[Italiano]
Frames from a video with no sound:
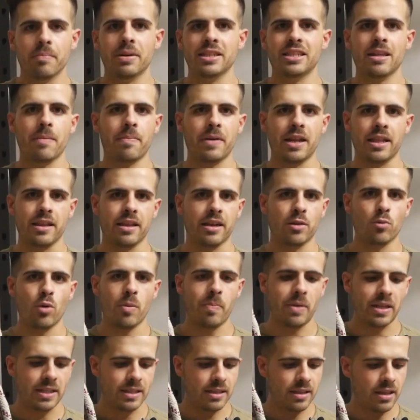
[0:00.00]
basta prendere due
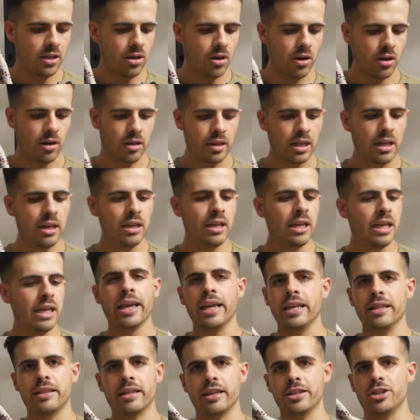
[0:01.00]
pezzi di corda,
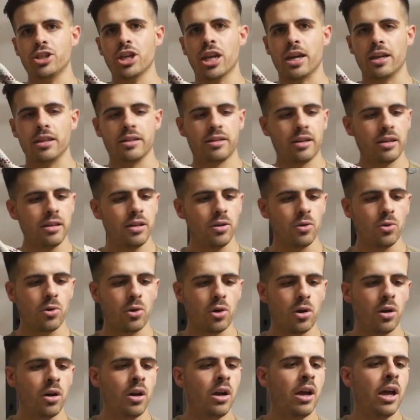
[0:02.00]
intrecciarli tra di
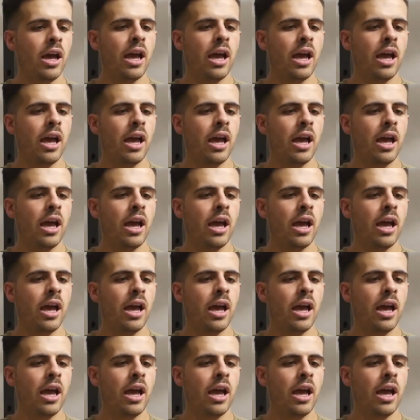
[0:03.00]
loro